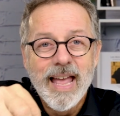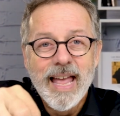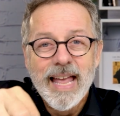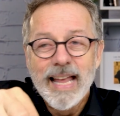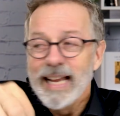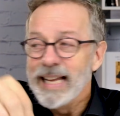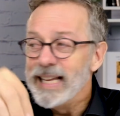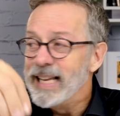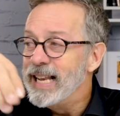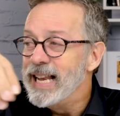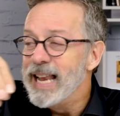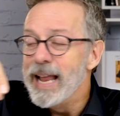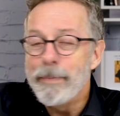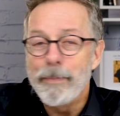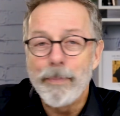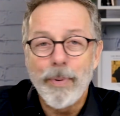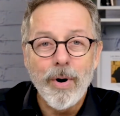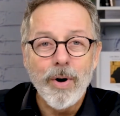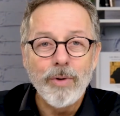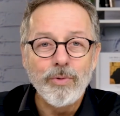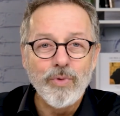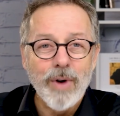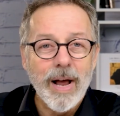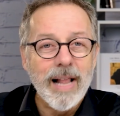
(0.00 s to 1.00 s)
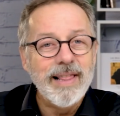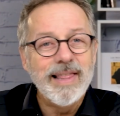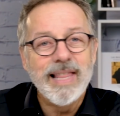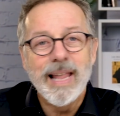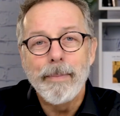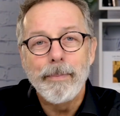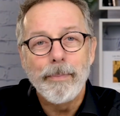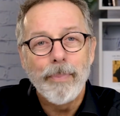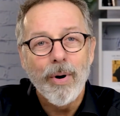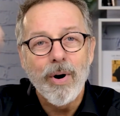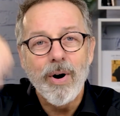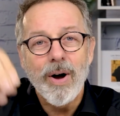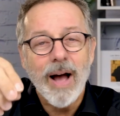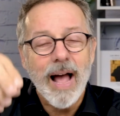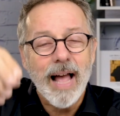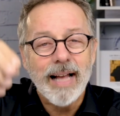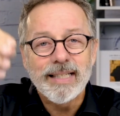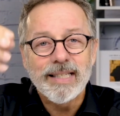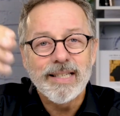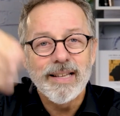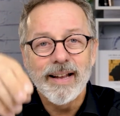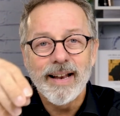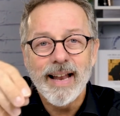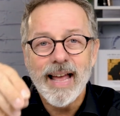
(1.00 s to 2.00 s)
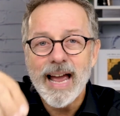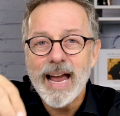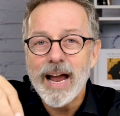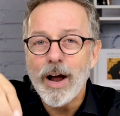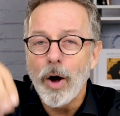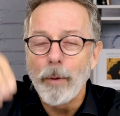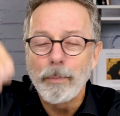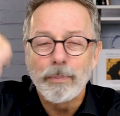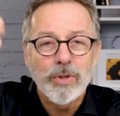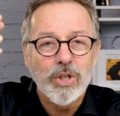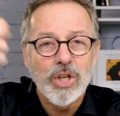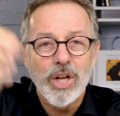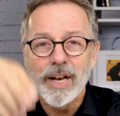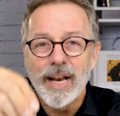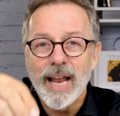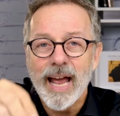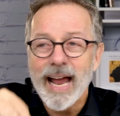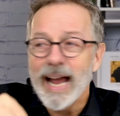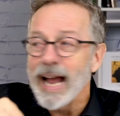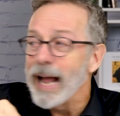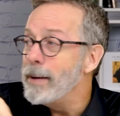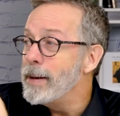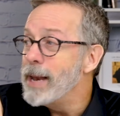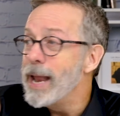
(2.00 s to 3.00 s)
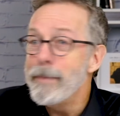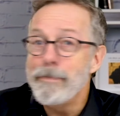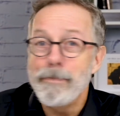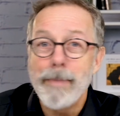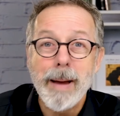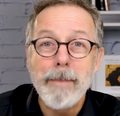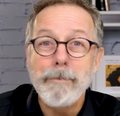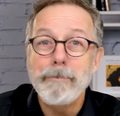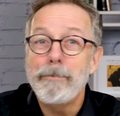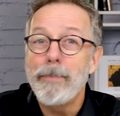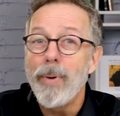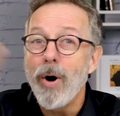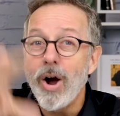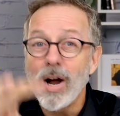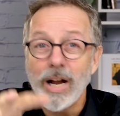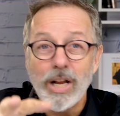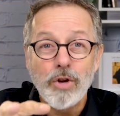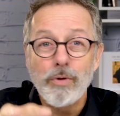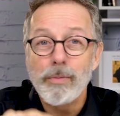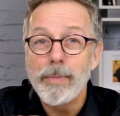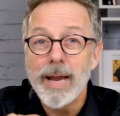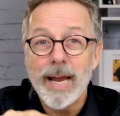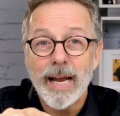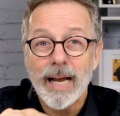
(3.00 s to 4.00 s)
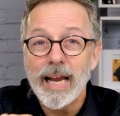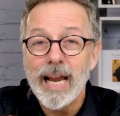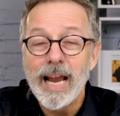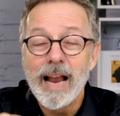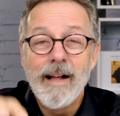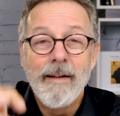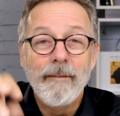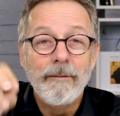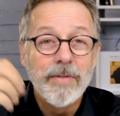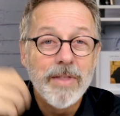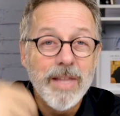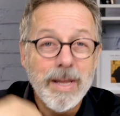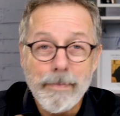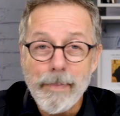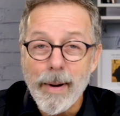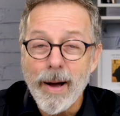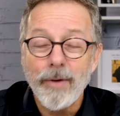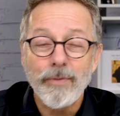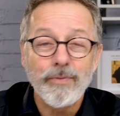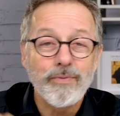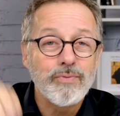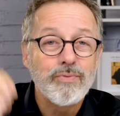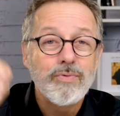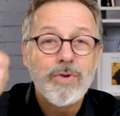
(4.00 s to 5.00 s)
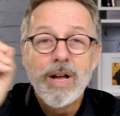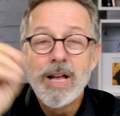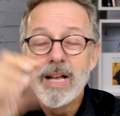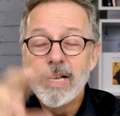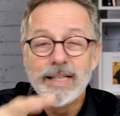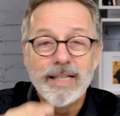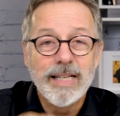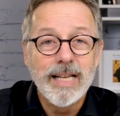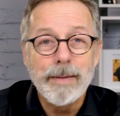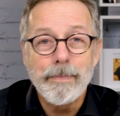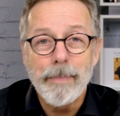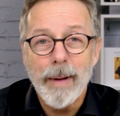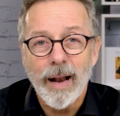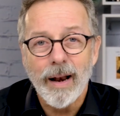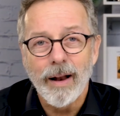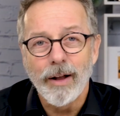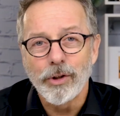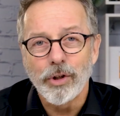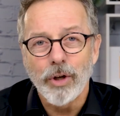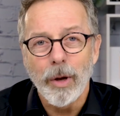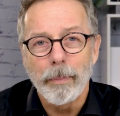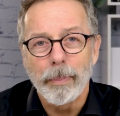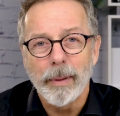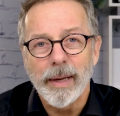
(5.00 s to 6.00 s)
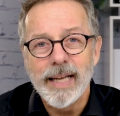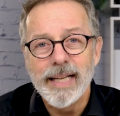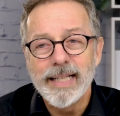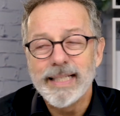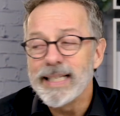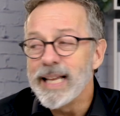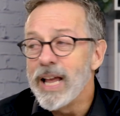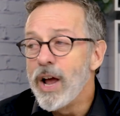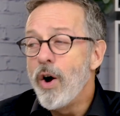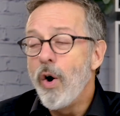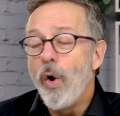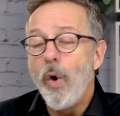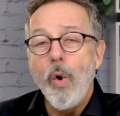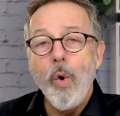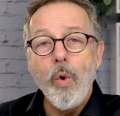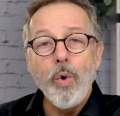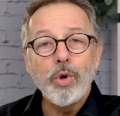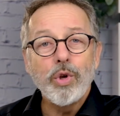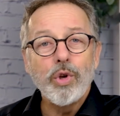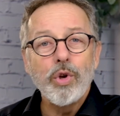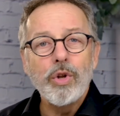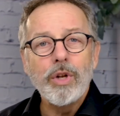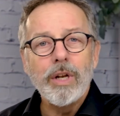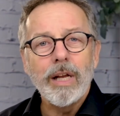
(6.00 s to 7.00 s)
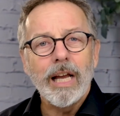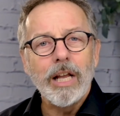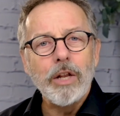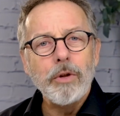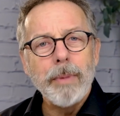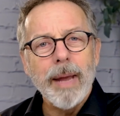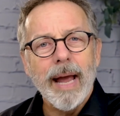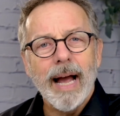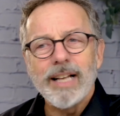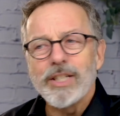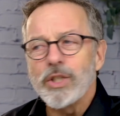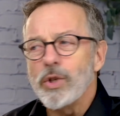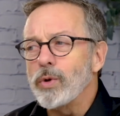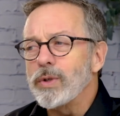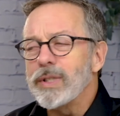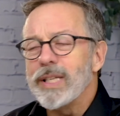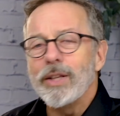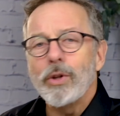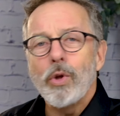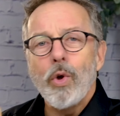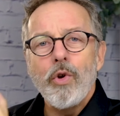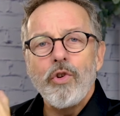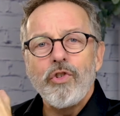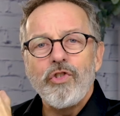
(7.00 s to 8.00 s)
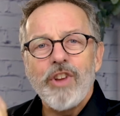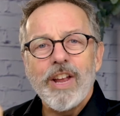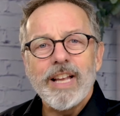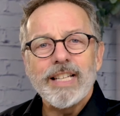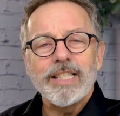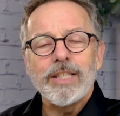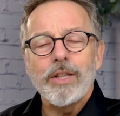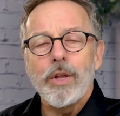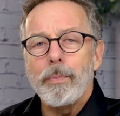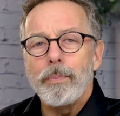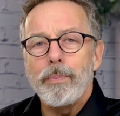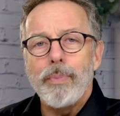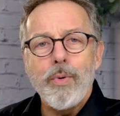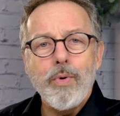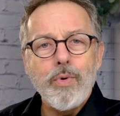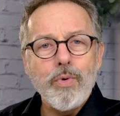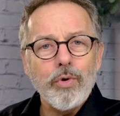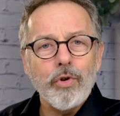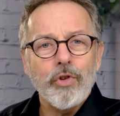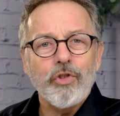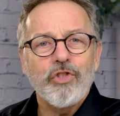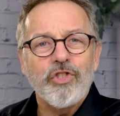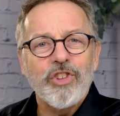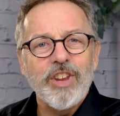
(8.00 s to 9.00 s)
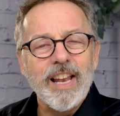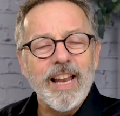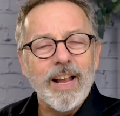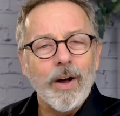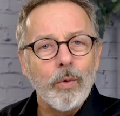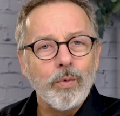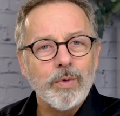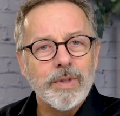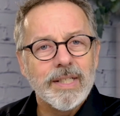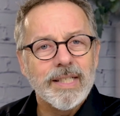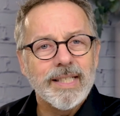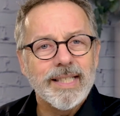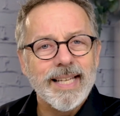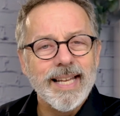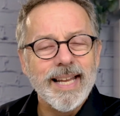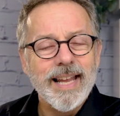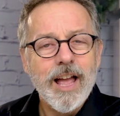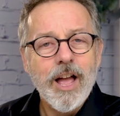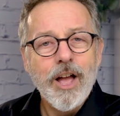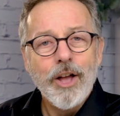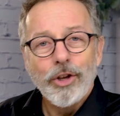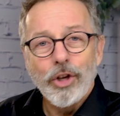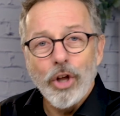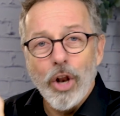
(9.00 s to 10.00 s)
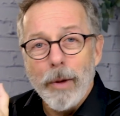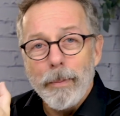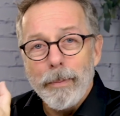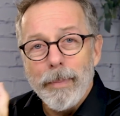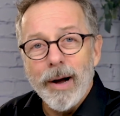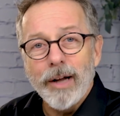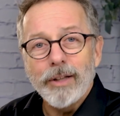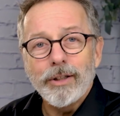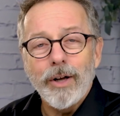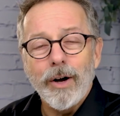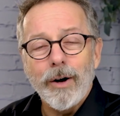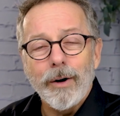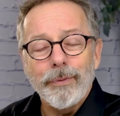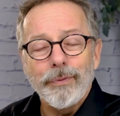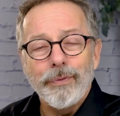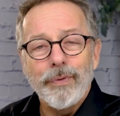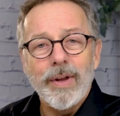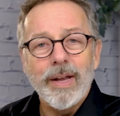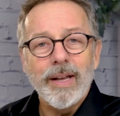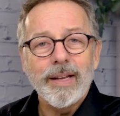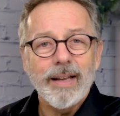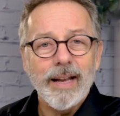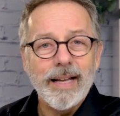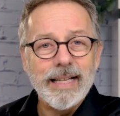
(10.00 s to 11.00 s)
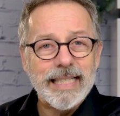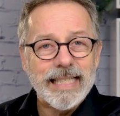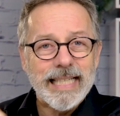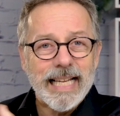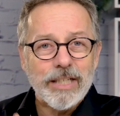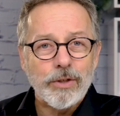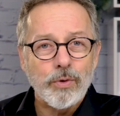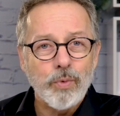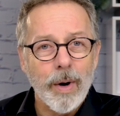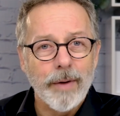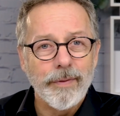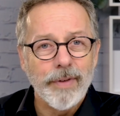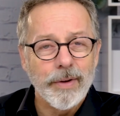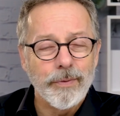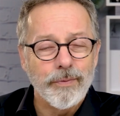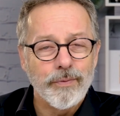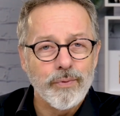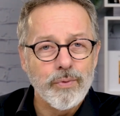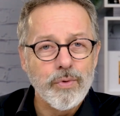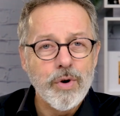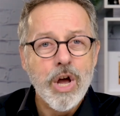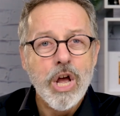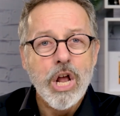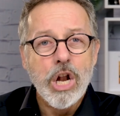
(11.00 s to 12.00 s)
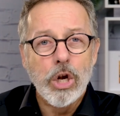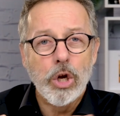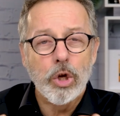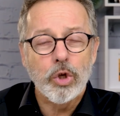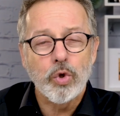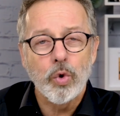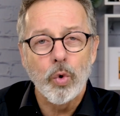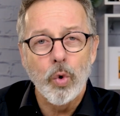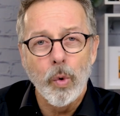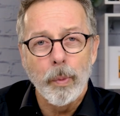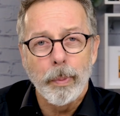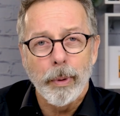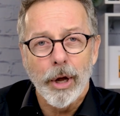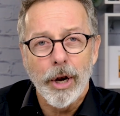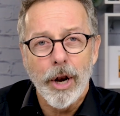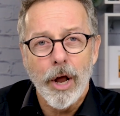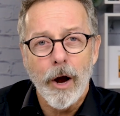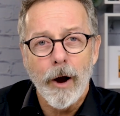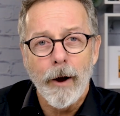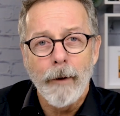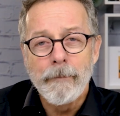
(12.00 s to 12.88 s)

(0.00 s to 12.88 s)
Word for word: Il n'est pas ou elle n'est pas actionnaire, optionnaire, elle n'est même pas rémunérée, ni par vous, ni par l'entreprise. Aucune rémunération, c'est un geste de pure générosité que le mentor fait quand il s'assoit avec vous, le solopreneur.